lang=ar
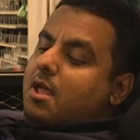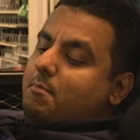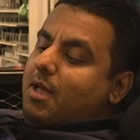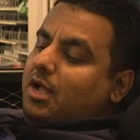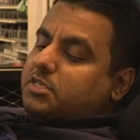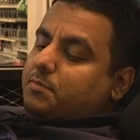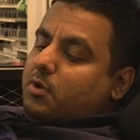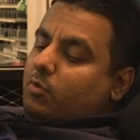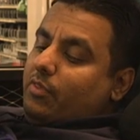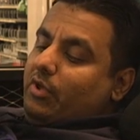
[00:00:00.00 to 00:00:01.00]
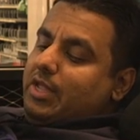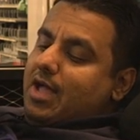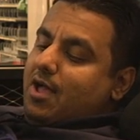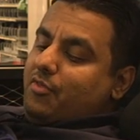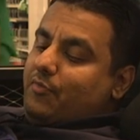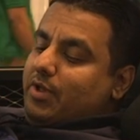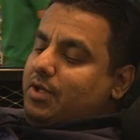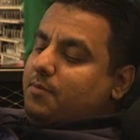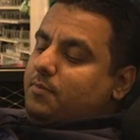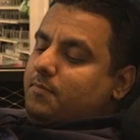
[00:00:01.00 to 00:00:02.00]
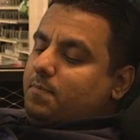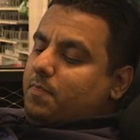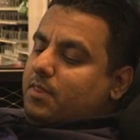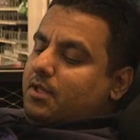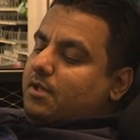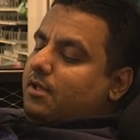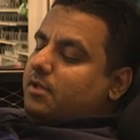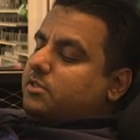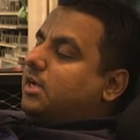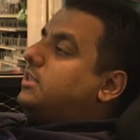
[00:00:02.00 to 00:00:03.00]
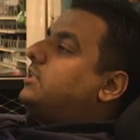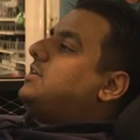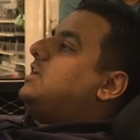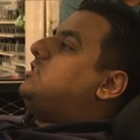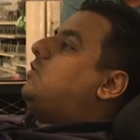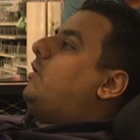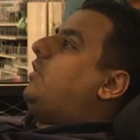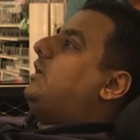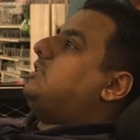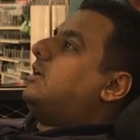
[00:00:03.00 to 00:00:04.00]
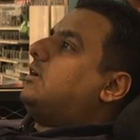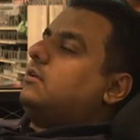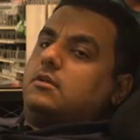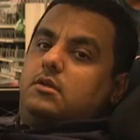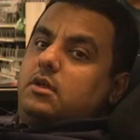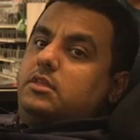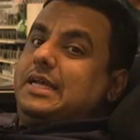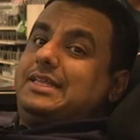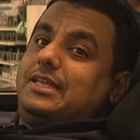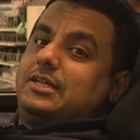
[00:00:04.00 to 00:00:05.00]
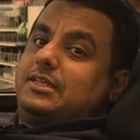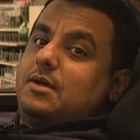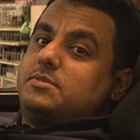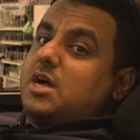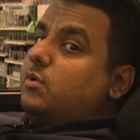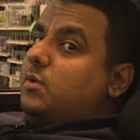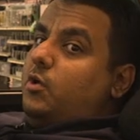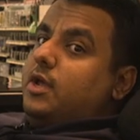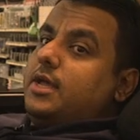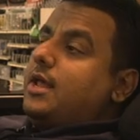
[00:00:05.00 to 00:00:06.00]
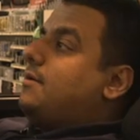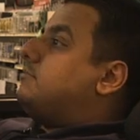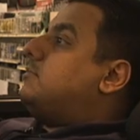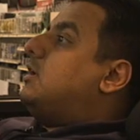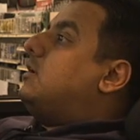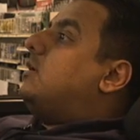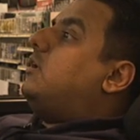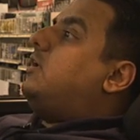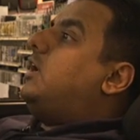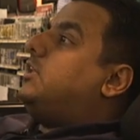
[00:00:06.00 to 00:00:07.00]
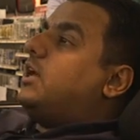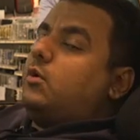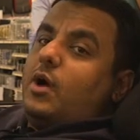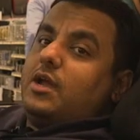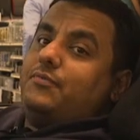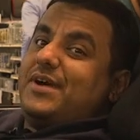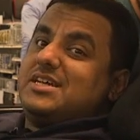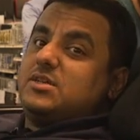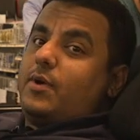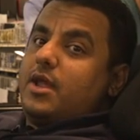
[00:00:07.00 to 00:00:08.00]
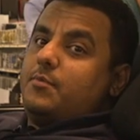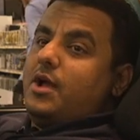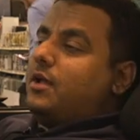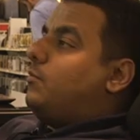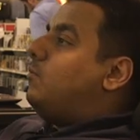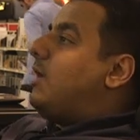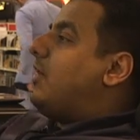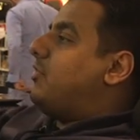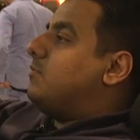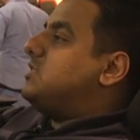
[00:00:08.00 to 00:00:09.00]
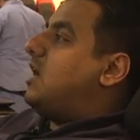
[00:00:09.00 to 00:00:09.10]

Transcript: ما عجبك الوضعيه هذه في اللعب تقدر تعدل وضعيتك تقدر تحطها بزاويه معينه يقدر يوقف على زوايا مع اكثر من